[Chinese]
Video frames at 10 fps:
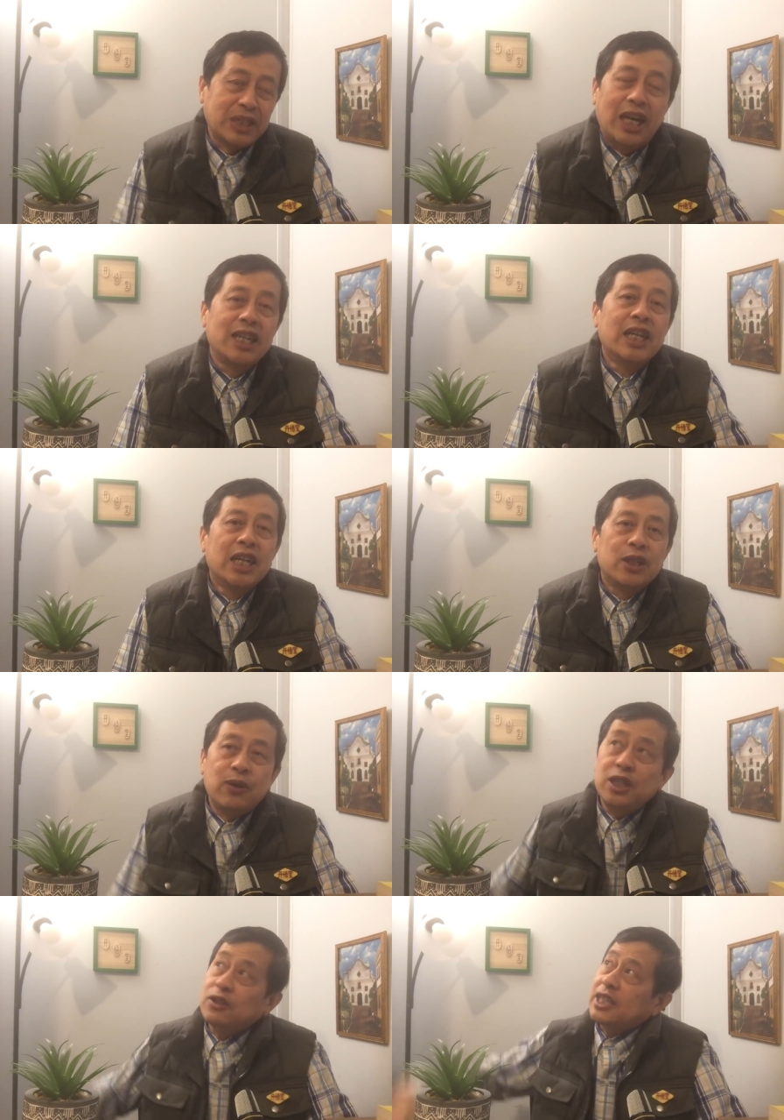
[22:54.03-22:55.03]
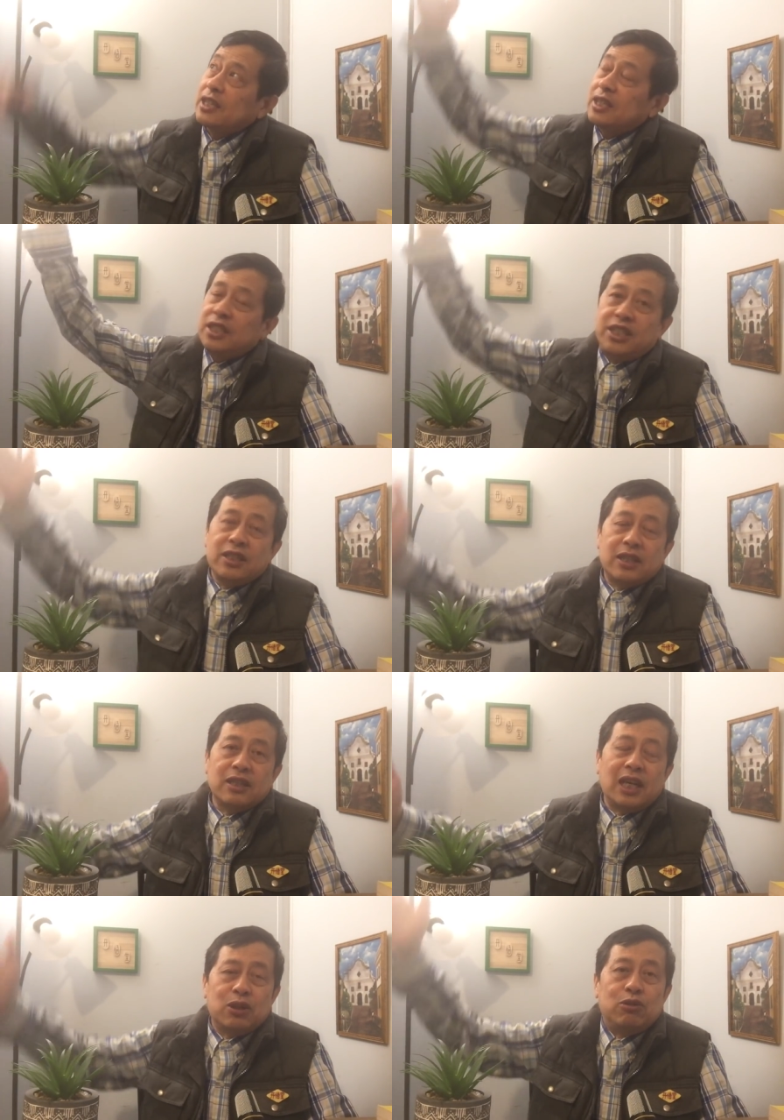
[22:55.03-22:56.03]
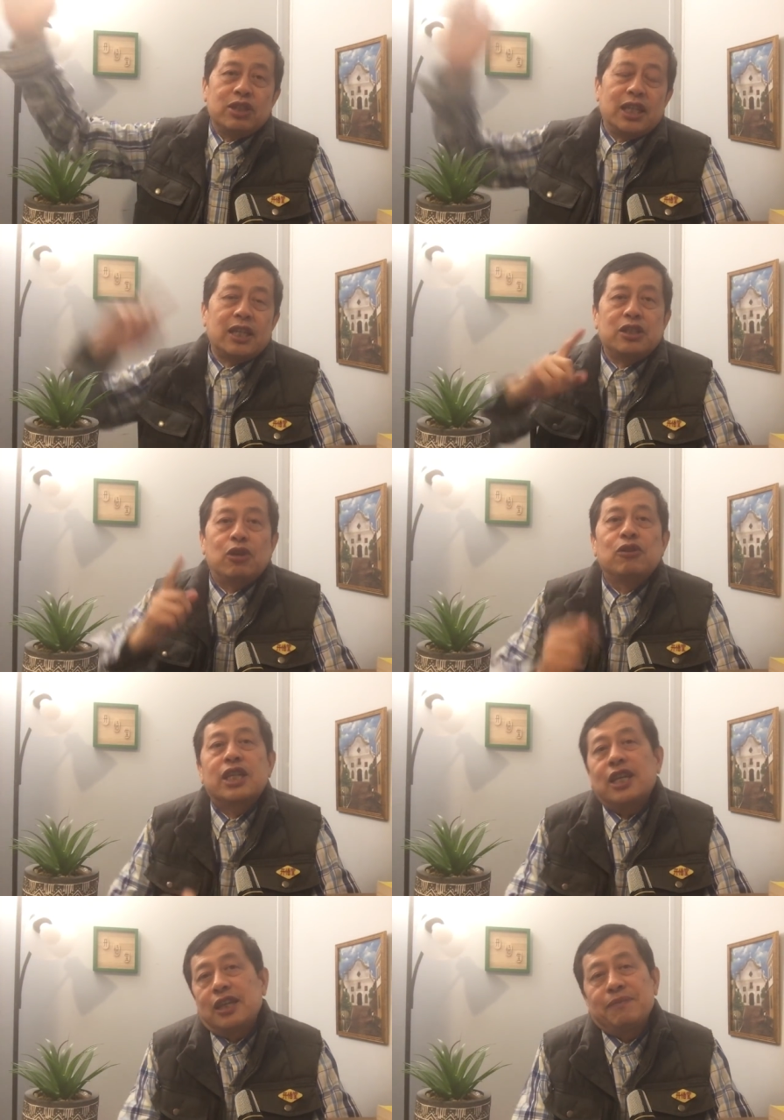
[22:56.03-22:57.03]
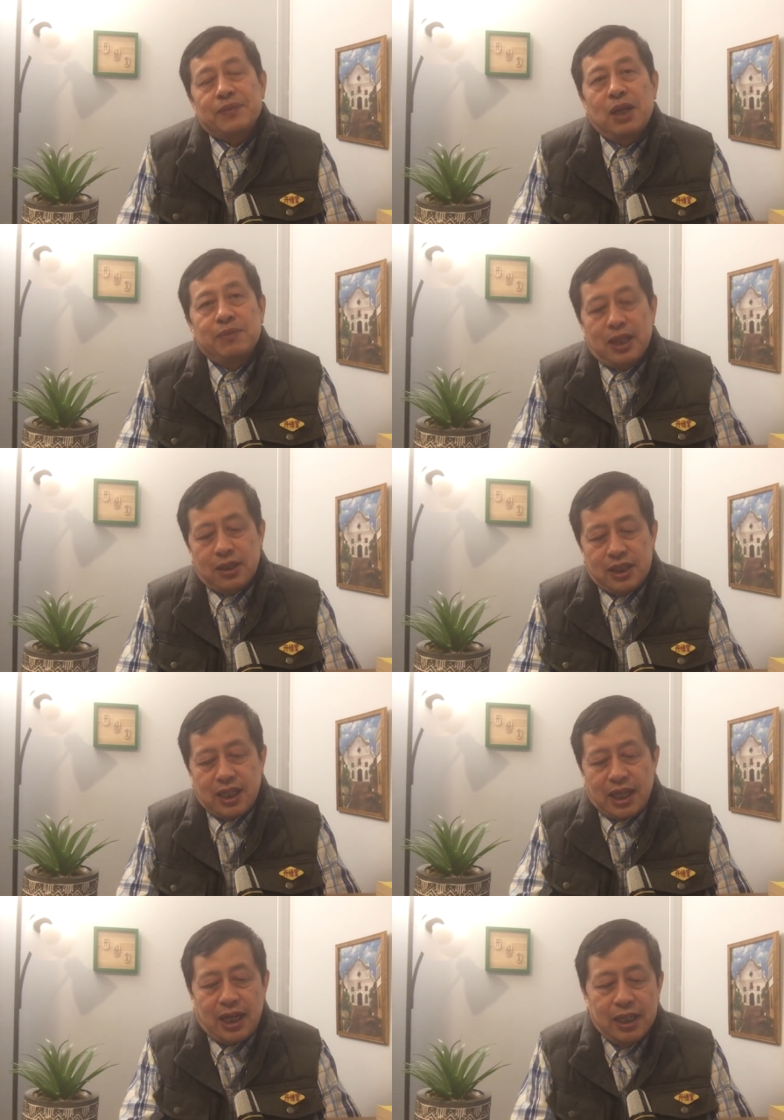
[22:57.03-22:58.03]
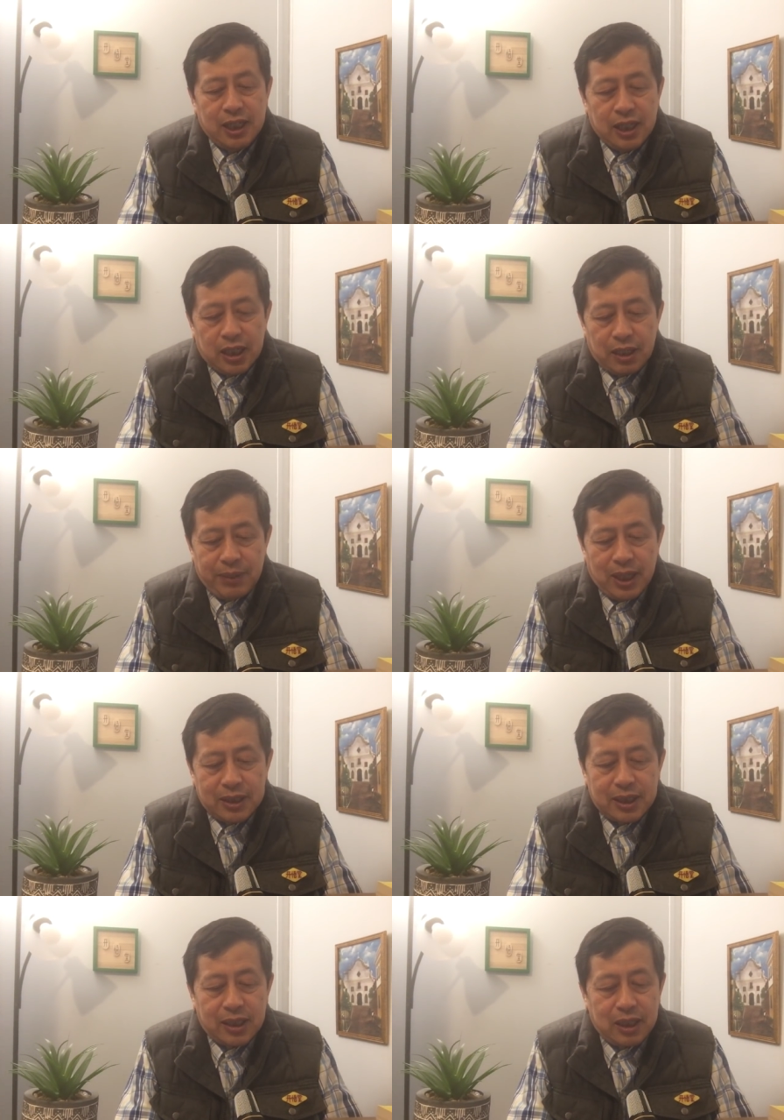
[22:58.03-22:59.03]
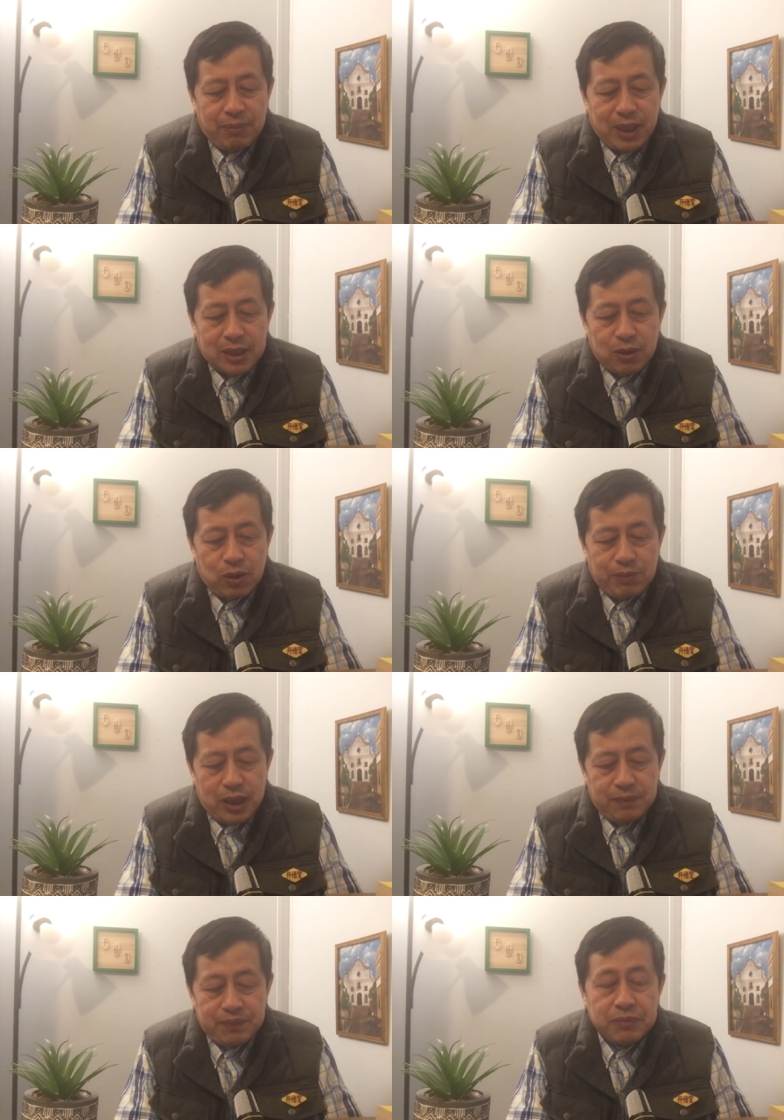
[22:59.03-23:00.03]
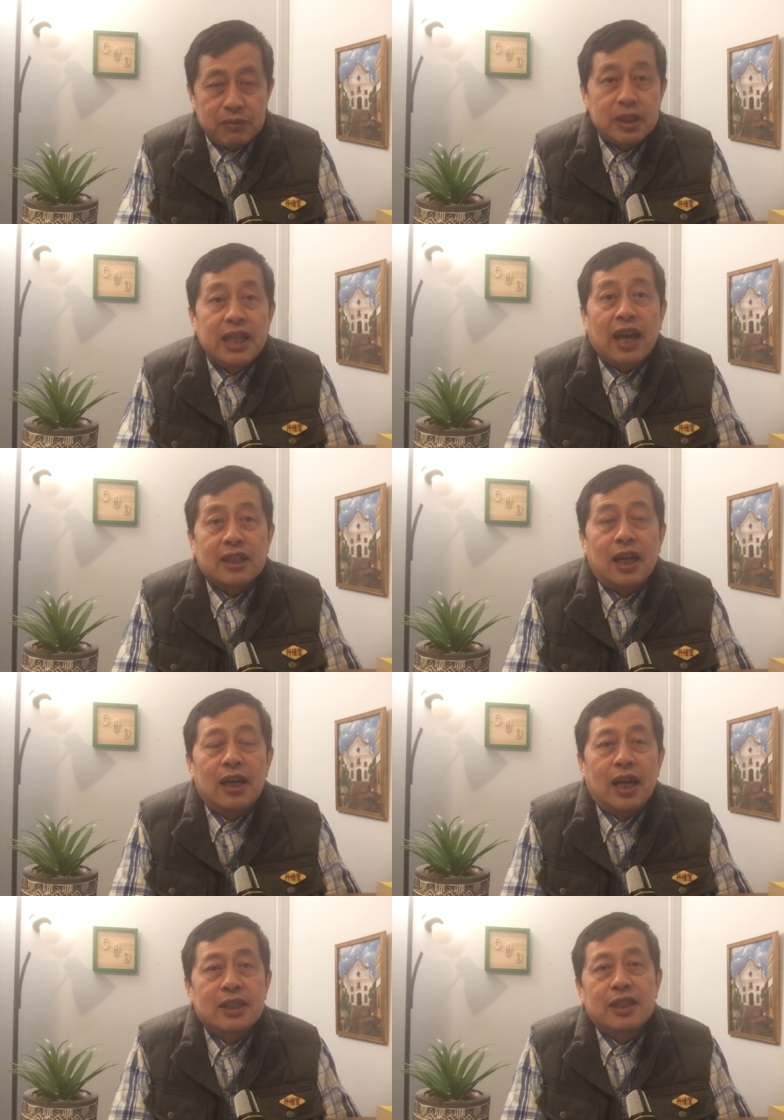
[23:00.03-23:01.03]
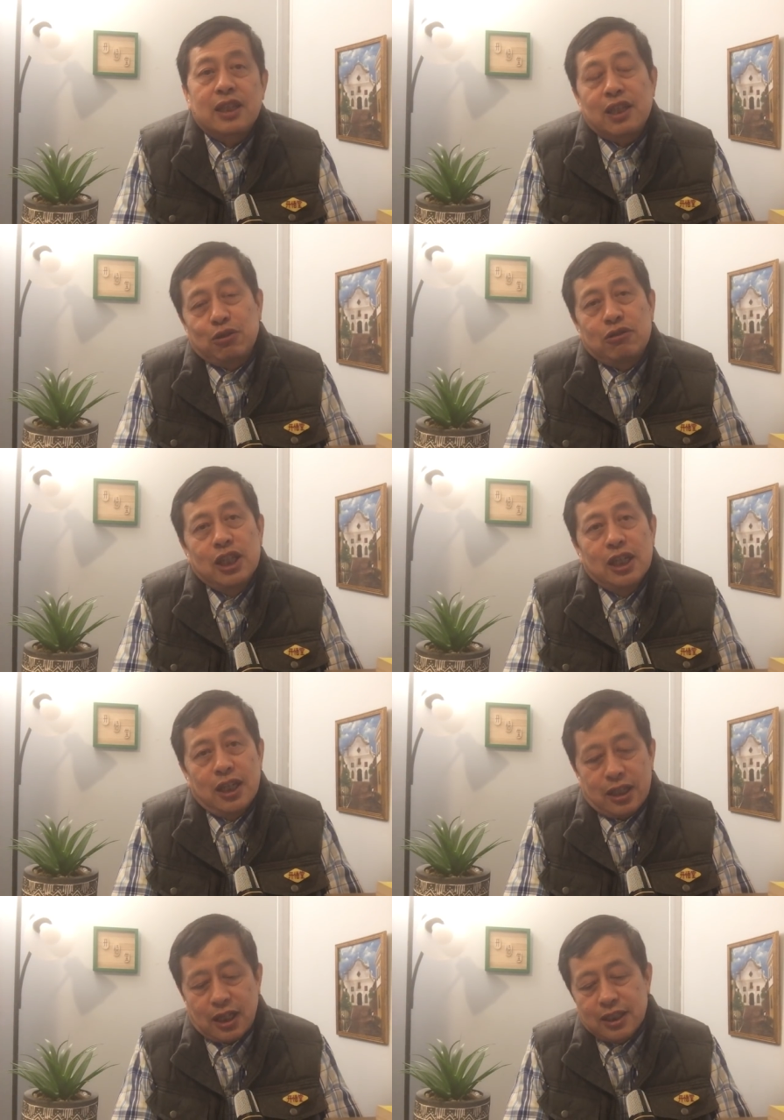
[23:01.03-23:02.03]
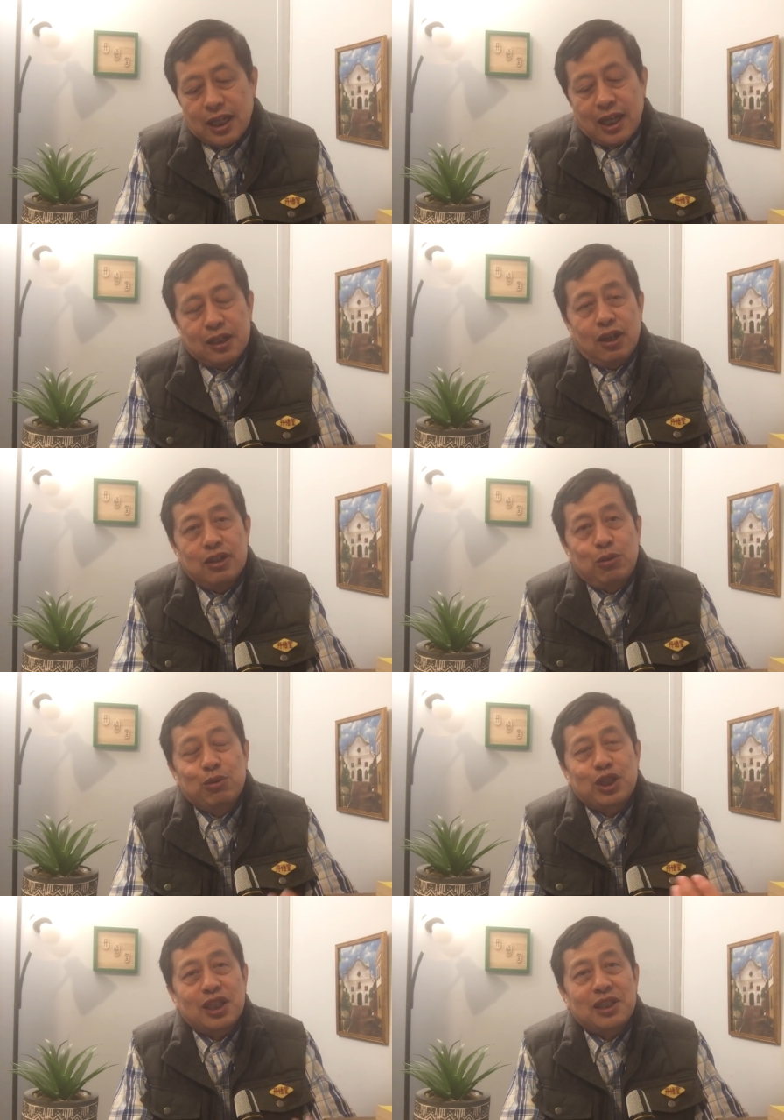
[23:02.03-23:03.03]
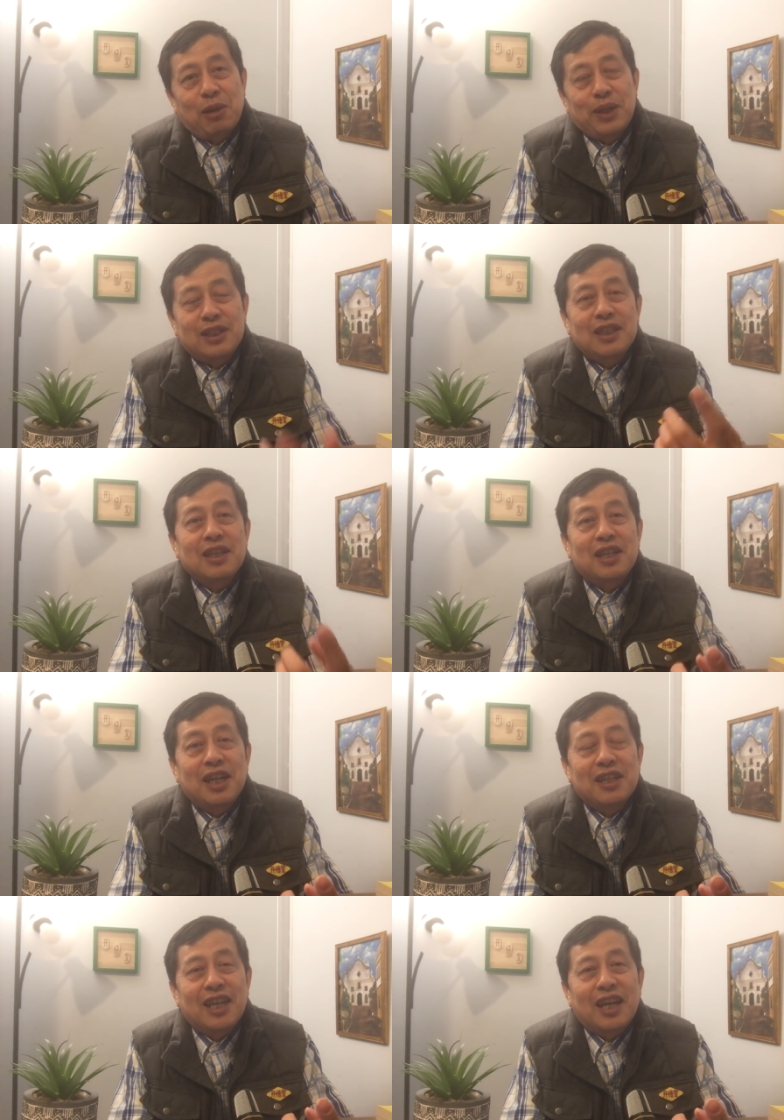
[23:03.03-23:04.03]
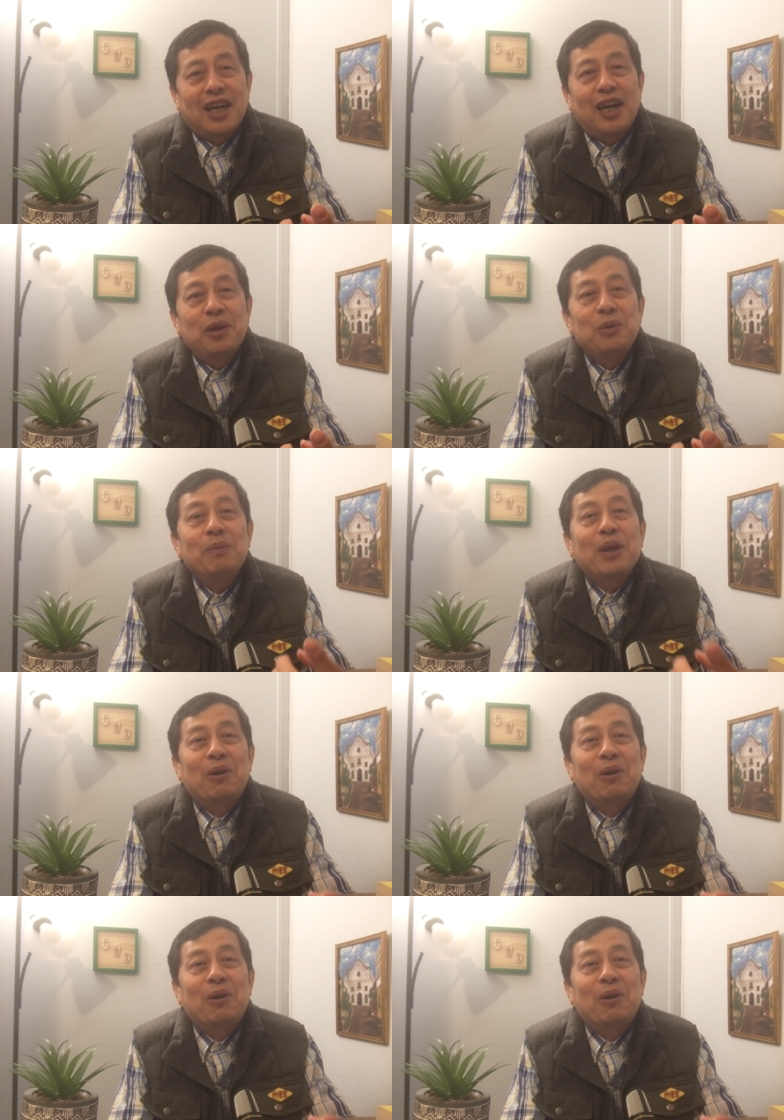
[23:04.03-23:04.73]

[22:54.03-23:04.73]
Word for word: 啊。如果有上升的精神上的空间，那就 OK 了啊。我们讲到这点啊，那么这个里面是我们讲的啊这些内容啊。刚才看到胡适的照片，真的跟那个俞敏